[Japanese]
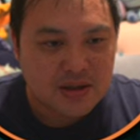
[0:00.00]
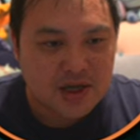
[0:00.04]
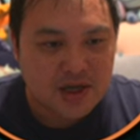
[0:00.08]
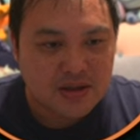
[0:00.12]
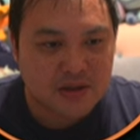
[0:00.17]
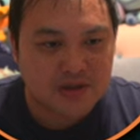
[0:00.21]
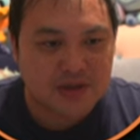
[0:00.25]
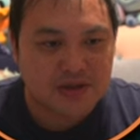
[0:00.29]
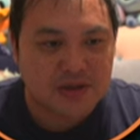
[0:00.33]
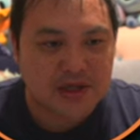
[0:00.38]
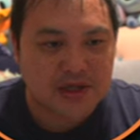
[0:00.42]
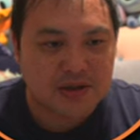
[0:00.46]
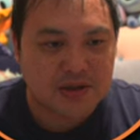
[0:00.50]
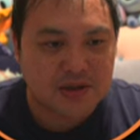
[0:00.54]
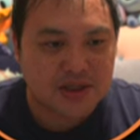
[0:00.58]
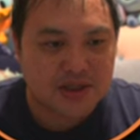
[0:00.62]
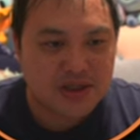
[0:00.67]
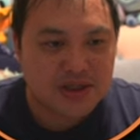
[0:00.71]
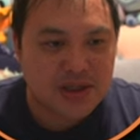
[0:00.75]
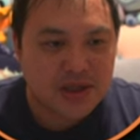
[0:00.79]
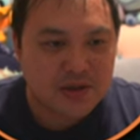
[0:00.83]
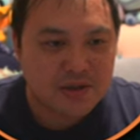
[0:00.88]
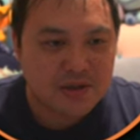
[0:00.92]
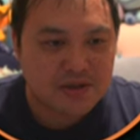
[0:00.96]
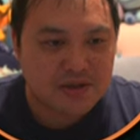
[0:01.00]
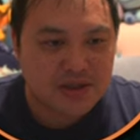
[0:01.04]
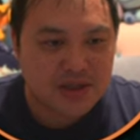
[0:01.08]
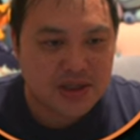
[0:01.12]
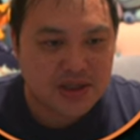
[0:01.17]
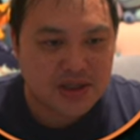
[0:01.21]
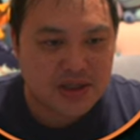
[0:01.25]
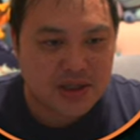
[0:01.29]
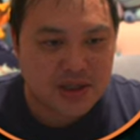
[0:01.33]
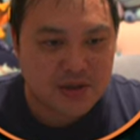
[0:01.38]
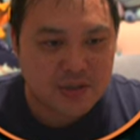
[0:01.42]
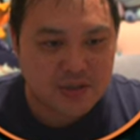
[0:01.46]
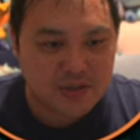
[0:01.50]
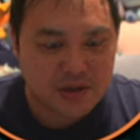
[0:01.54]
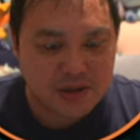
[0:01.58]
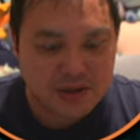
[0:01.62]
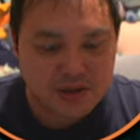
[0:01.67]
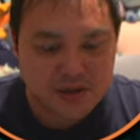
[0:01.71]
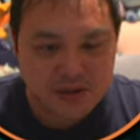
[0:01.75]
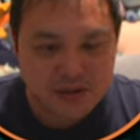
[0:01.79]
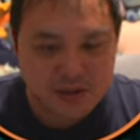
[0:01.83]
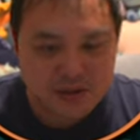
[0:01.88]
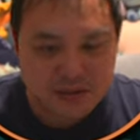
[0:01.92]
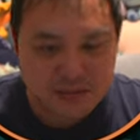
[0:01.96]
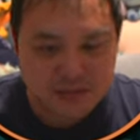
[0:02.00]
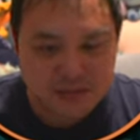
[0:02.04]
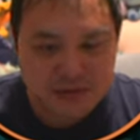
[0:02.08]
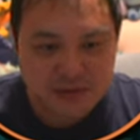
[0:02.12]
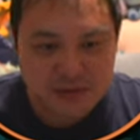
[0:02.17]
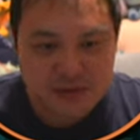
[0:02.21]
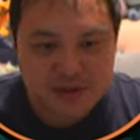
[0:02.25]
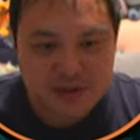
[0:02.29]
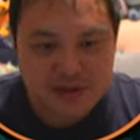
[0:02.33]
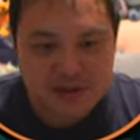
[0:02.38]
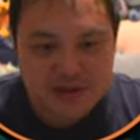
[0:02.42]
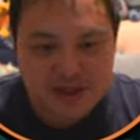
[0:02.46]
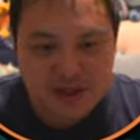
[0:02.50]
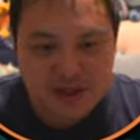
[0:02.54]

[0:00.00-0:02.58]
はい、こちらのインターコンチネンタルホテルグループのです